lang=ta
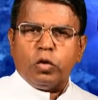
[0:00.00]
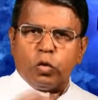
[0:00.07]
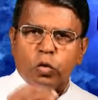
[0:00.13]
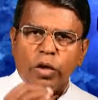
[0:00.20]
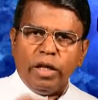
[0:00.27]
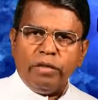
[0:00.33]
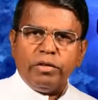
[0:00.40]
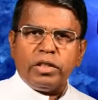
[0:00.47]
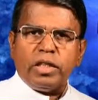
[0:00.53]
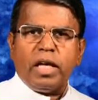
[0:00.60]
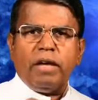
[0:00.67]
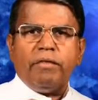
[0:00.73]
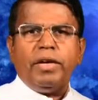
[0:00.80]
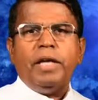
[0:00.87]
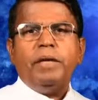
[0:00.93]
துணிவு
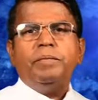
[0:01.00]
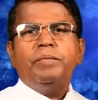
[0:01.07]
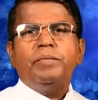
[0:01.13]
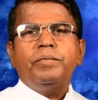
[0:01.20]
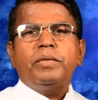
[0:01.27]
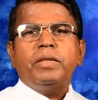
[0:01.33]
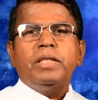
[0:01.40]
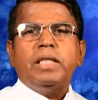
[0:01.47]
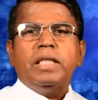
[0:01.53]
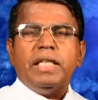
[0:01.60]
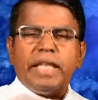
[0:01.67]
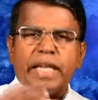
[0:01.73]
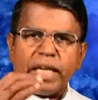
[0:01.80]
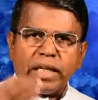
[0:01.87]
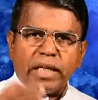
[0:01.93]
தேவை
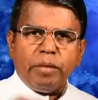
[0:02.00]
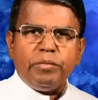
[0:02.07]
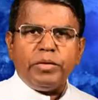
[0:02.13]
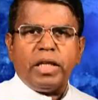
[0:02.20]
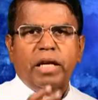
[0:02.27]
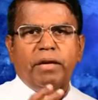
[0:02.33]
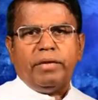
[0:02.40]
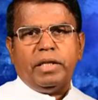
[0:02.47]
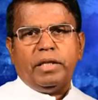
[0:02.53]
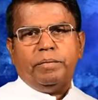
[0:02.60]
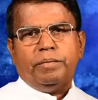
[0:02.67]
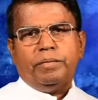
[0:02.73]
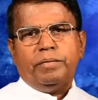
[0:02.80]
இரக்கம் தேவை